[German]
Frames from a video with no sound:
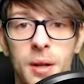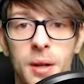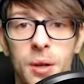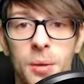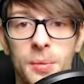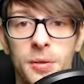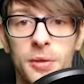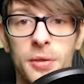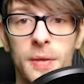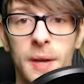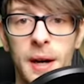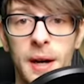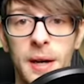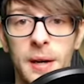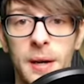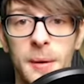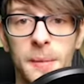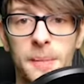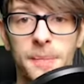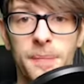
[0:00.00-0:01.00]
Um 2.
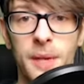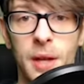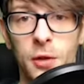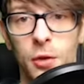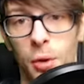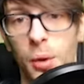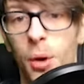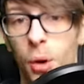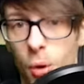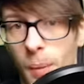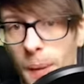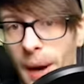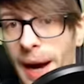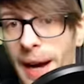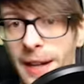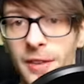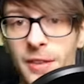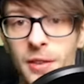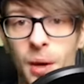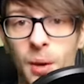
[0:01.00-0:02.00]
Also um
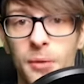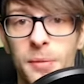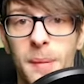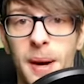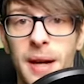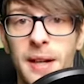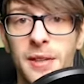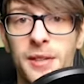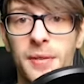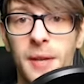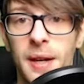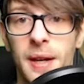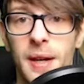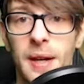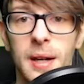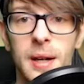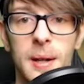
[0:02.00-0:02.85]
1 auf mal 2.